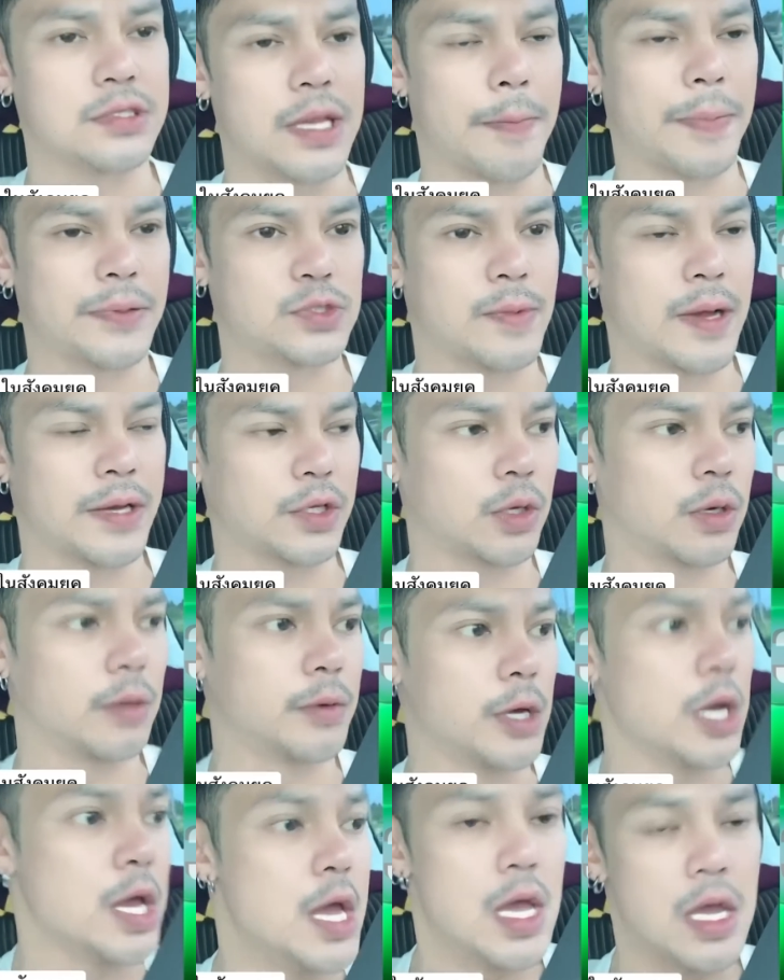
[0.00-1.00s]
เทียม
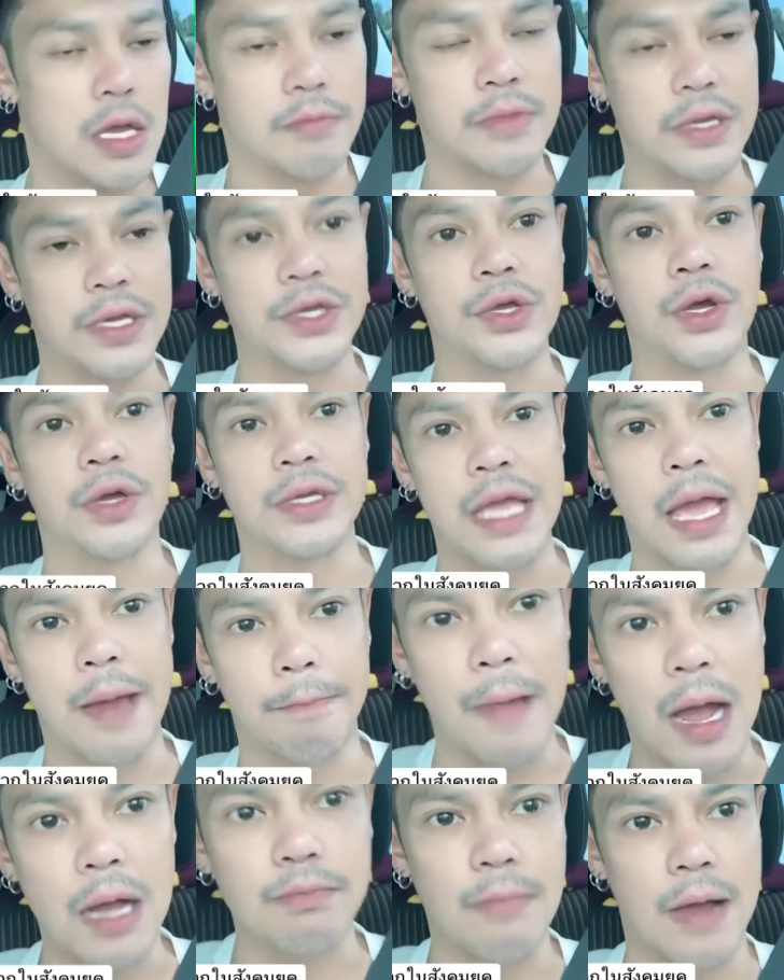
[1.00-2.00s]
ในขณะเดียวกันก็
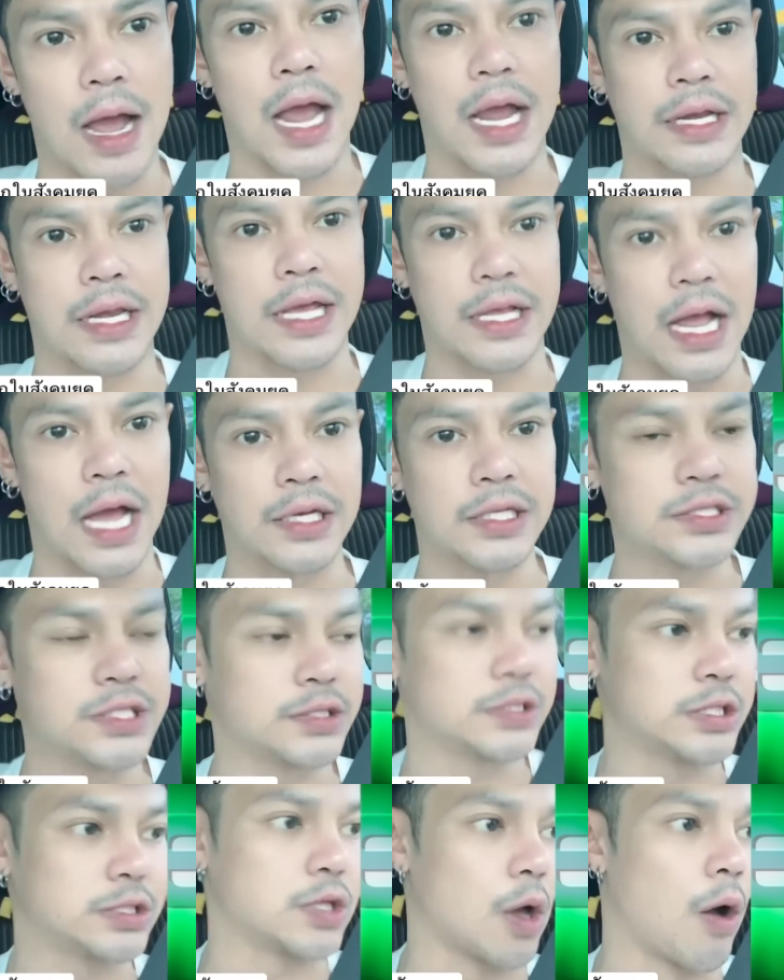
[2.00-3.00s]
จะมีทั้งความรู้ด้
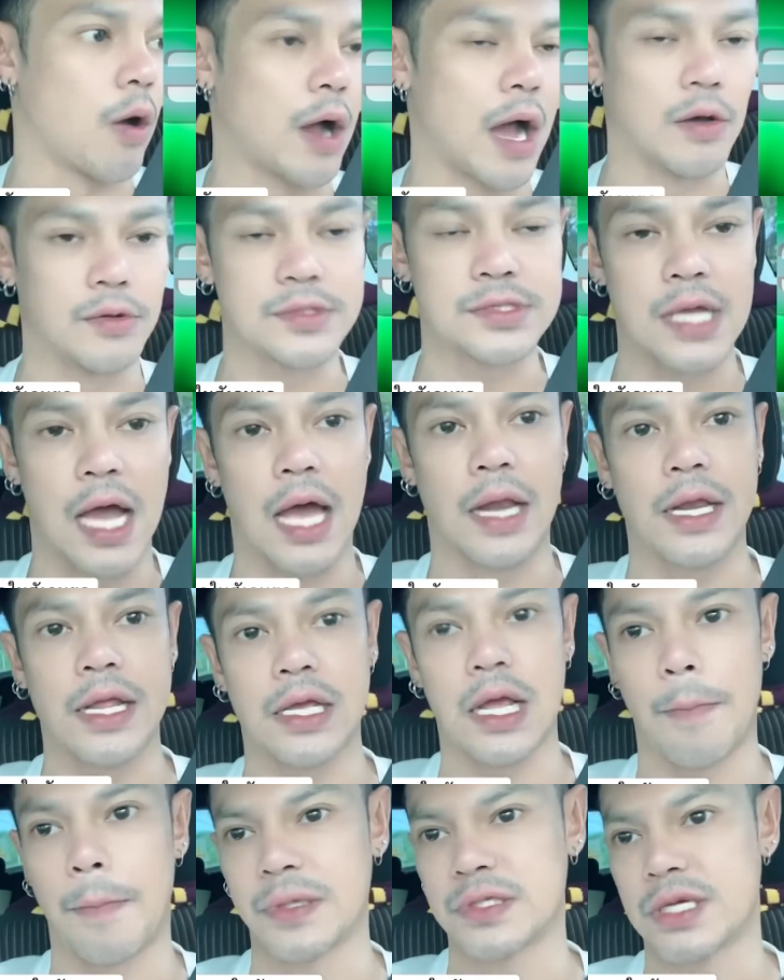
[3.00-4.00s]
วยและมีทั้งแนวความ
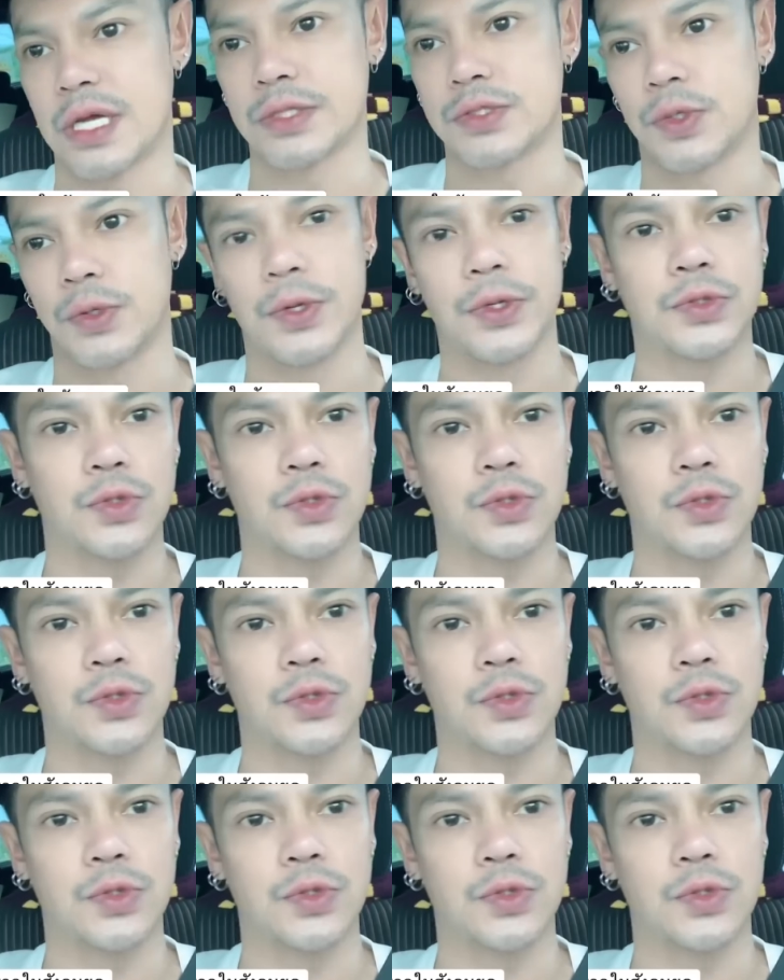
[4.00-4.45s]
คิดด้วย